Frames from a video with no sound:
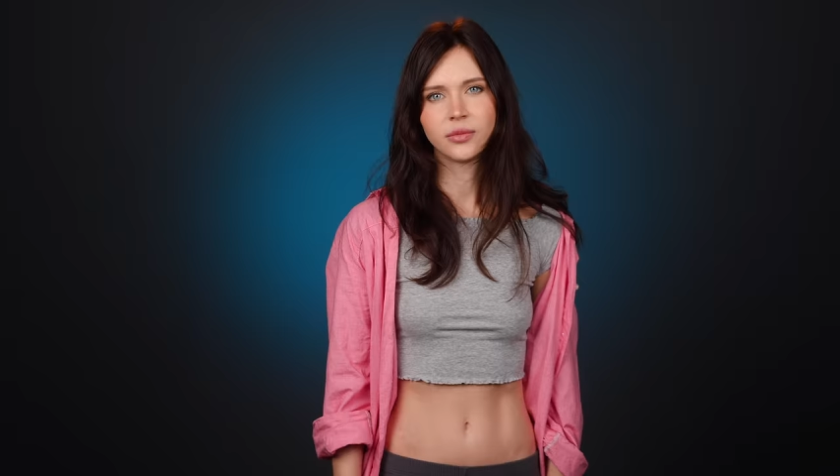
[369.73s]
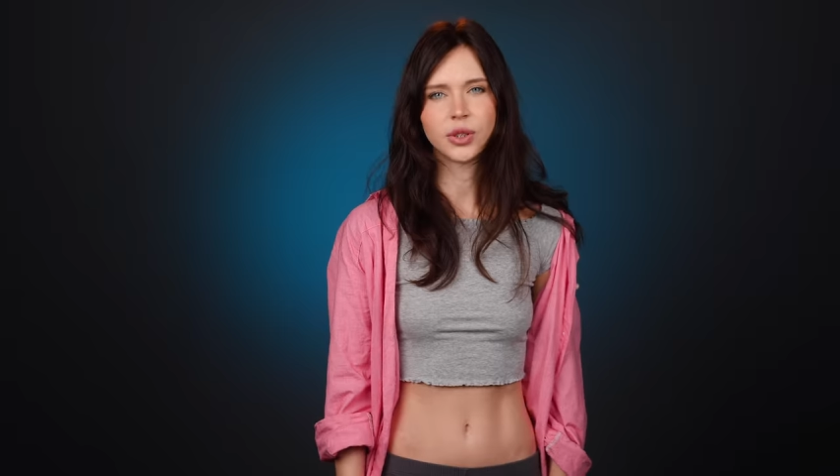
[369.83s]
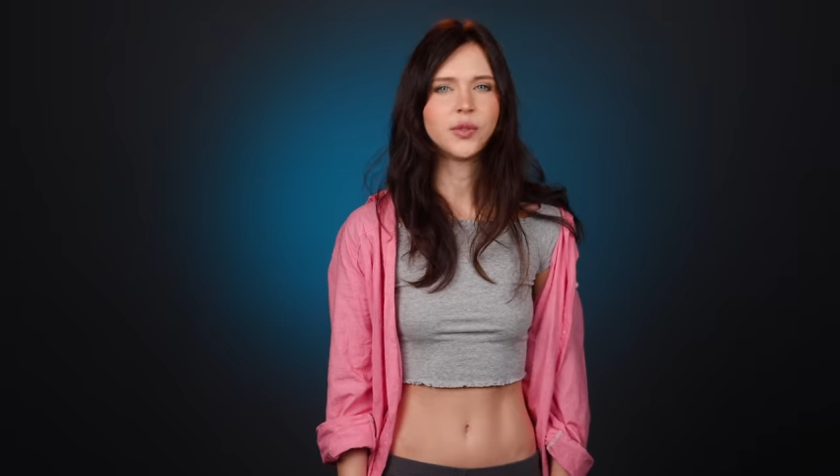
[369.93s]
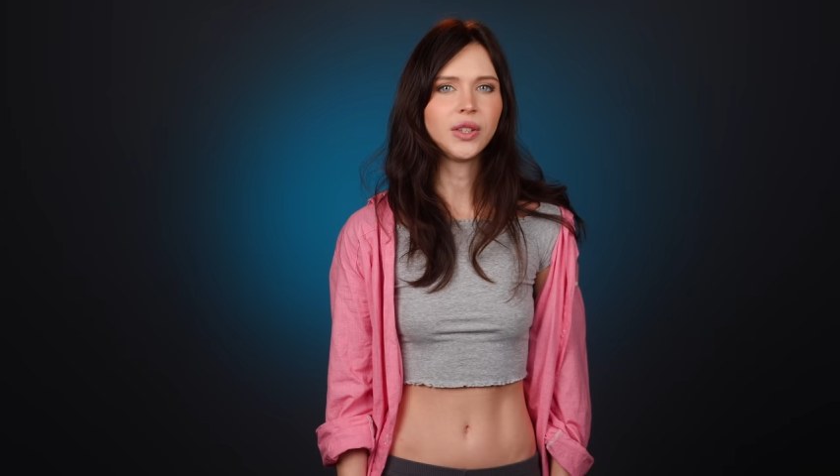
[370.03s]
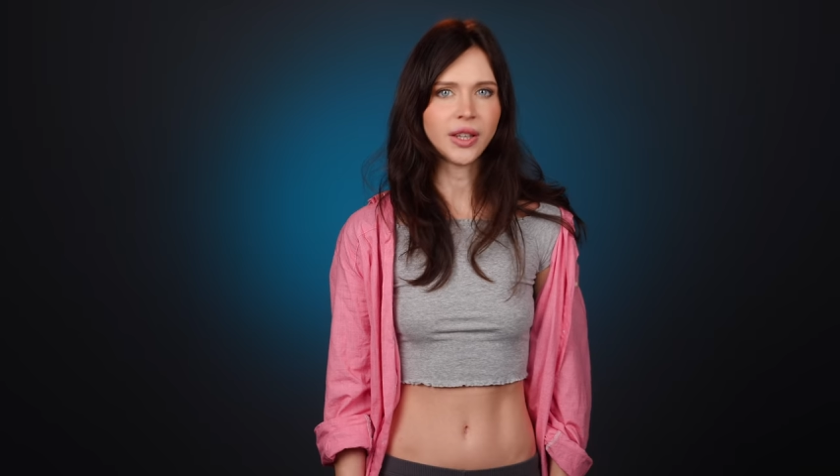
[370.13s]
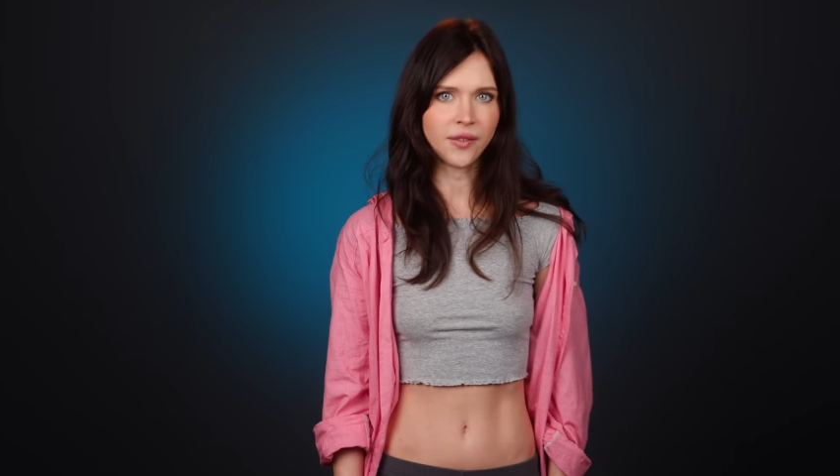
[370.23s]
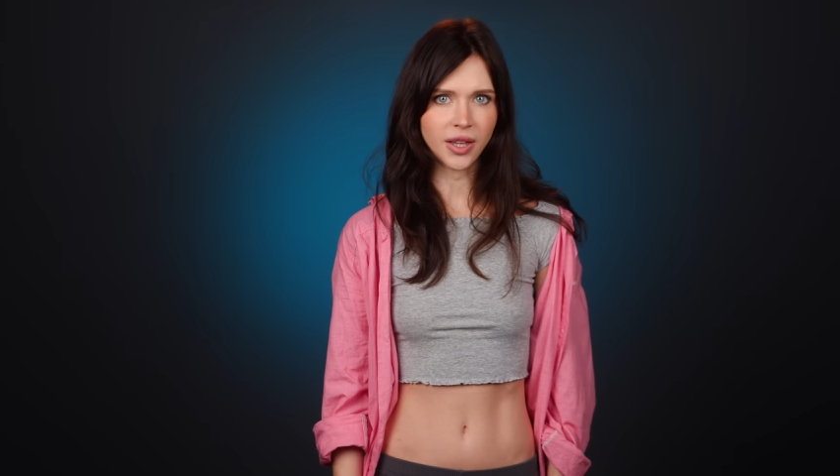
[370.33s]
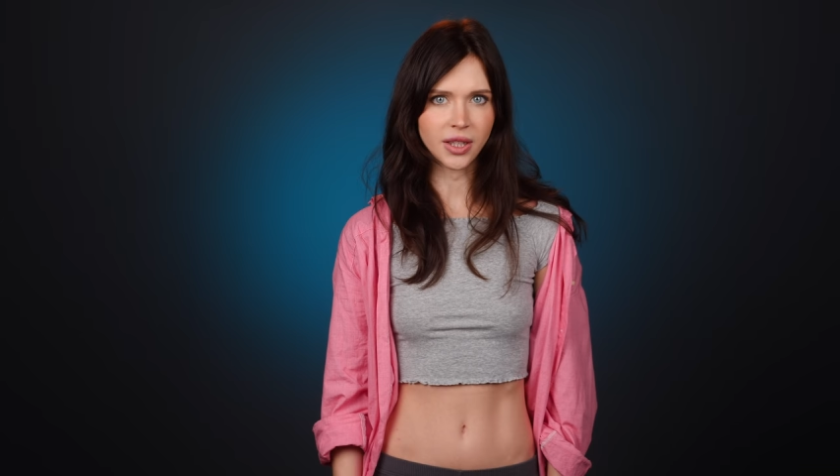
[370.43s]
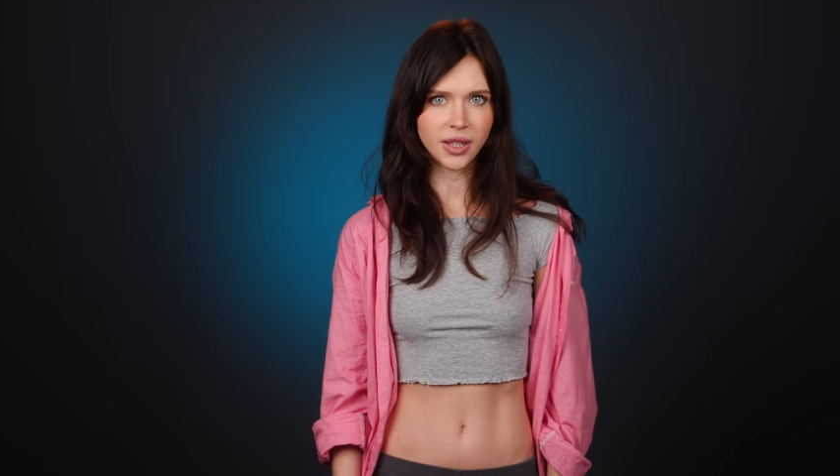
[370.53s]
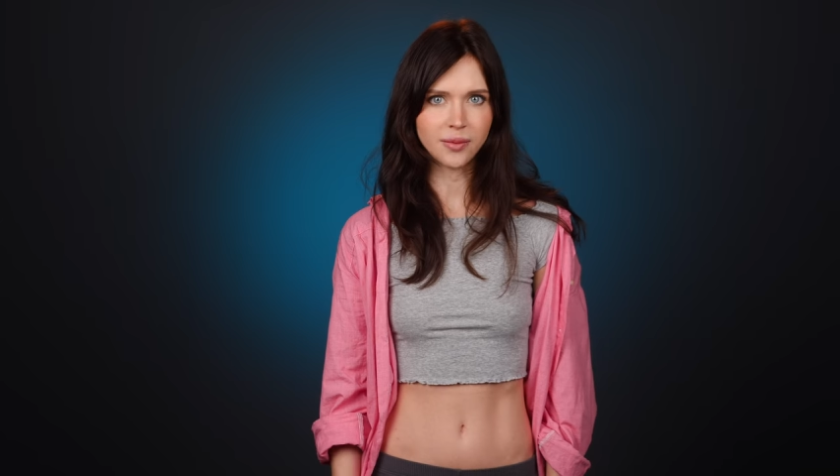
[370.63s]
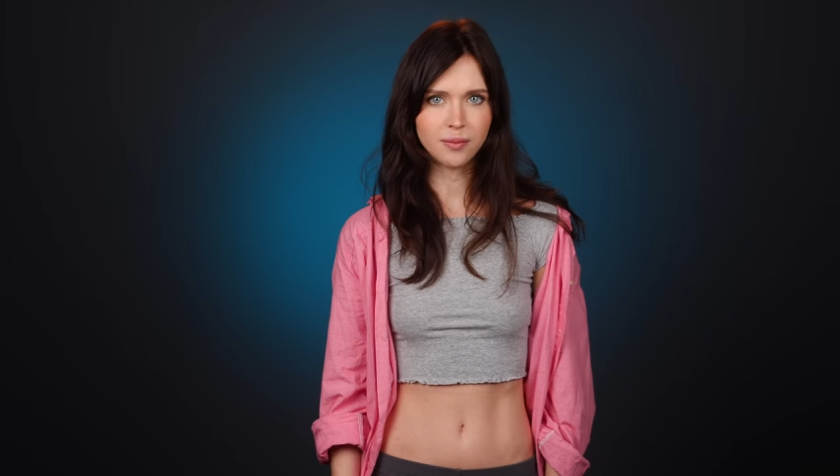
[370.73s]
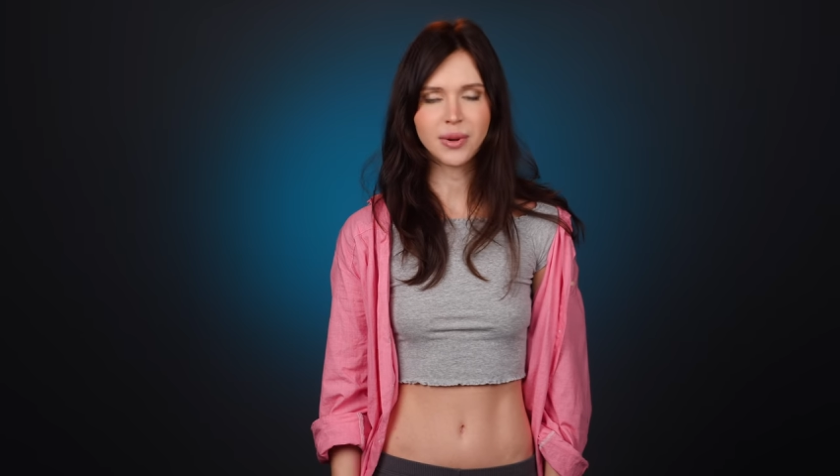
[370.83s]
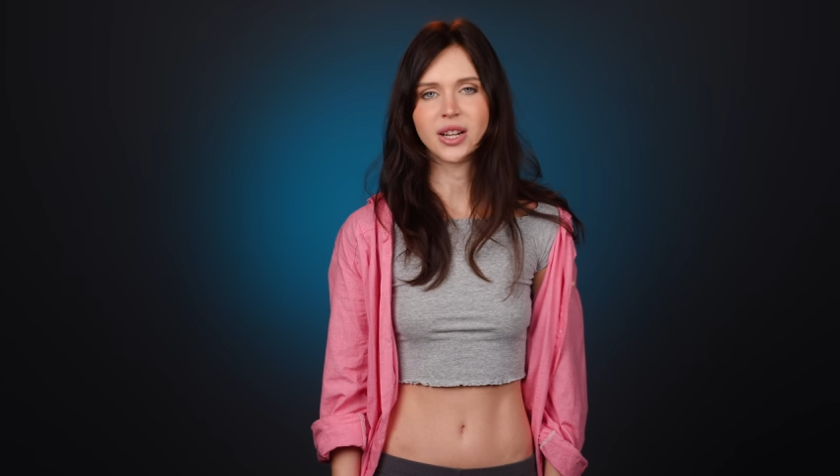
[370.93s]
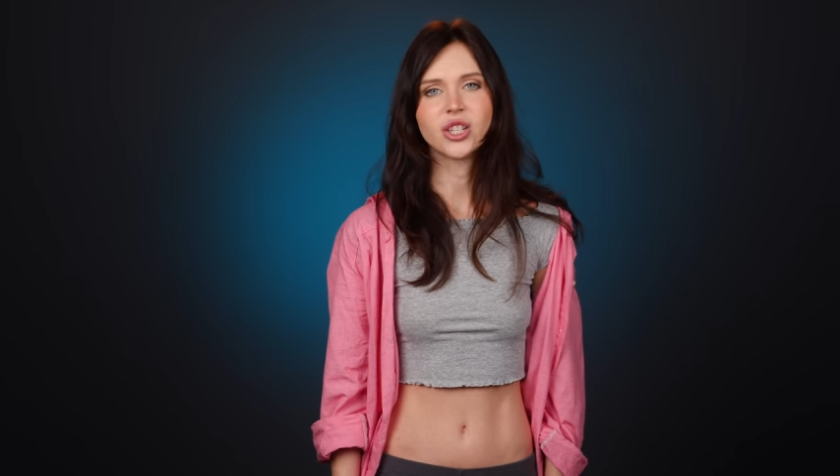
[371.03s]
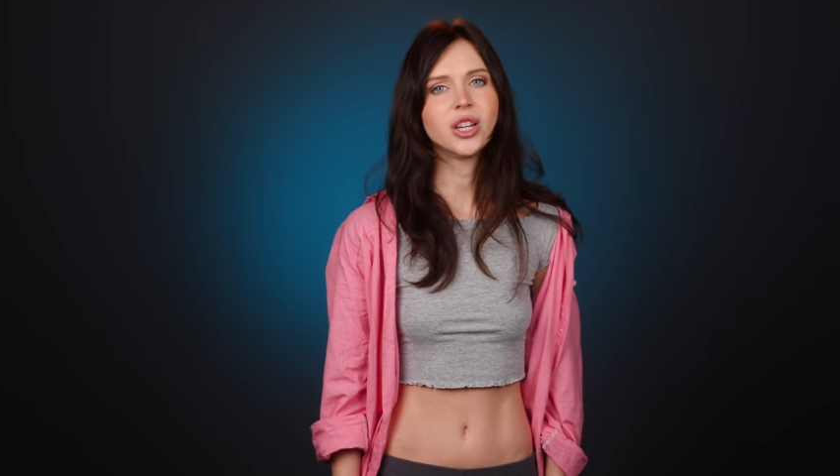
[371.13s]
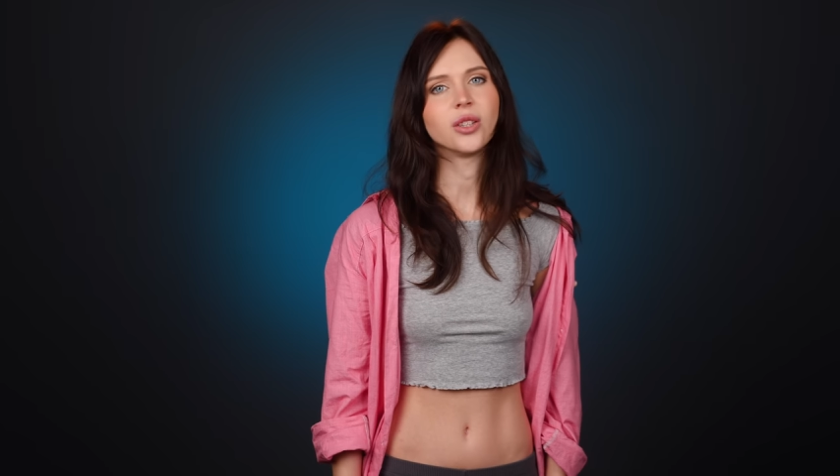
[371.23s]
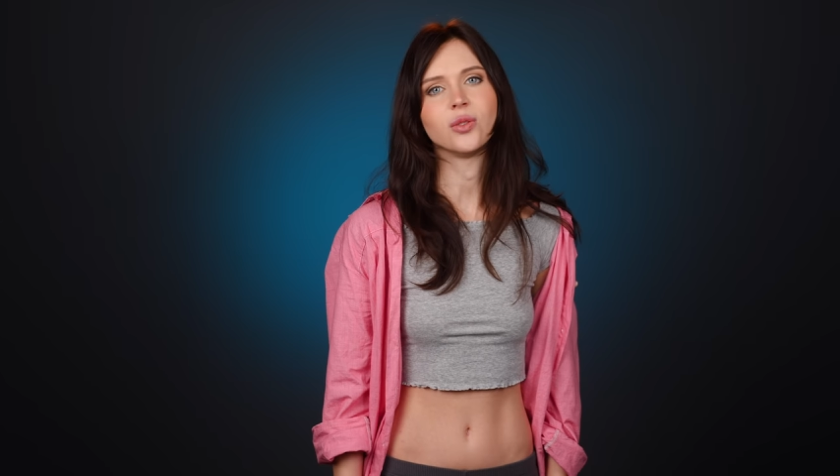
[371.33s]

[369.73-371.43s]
Вот вы, наверное, прожили